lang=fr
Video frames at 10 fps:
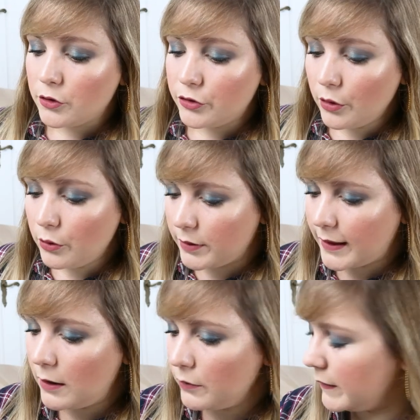dans le
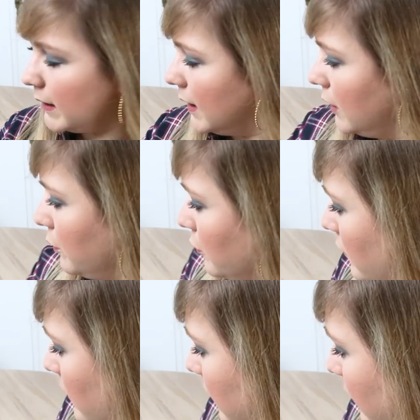calendrier, donc
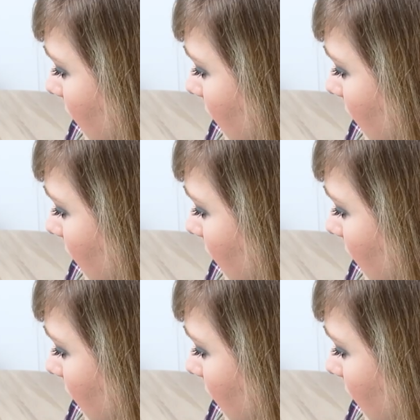je vais mettre